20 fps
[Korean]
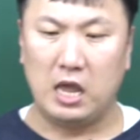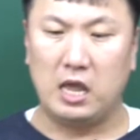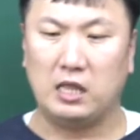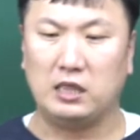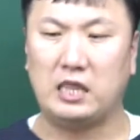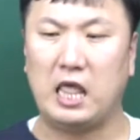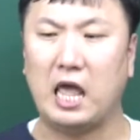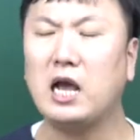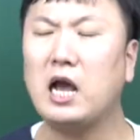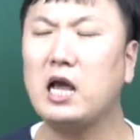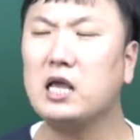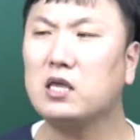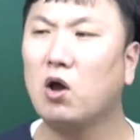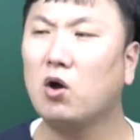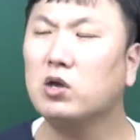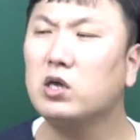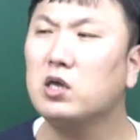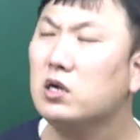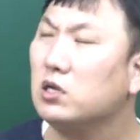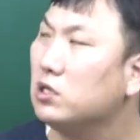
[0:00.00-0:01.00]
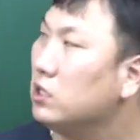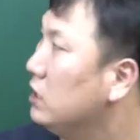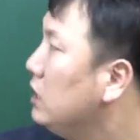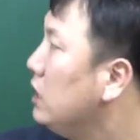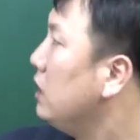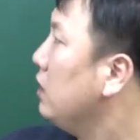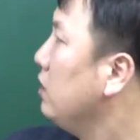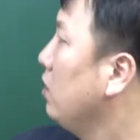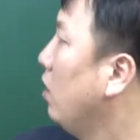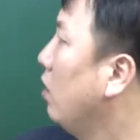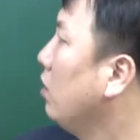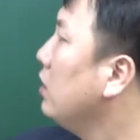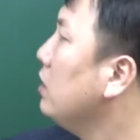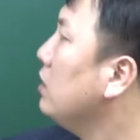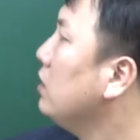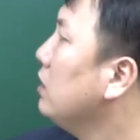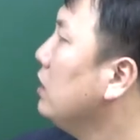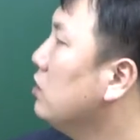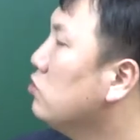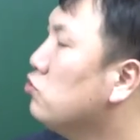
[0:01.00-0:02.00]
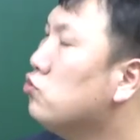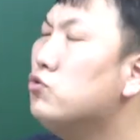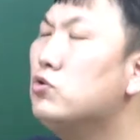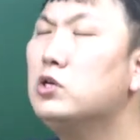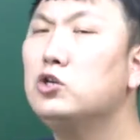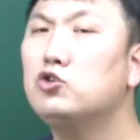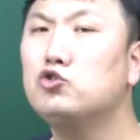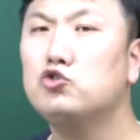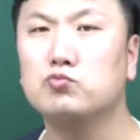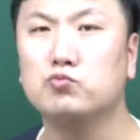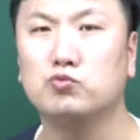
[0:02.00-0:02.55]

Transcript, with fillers: 내가 여기는 이 수능 기출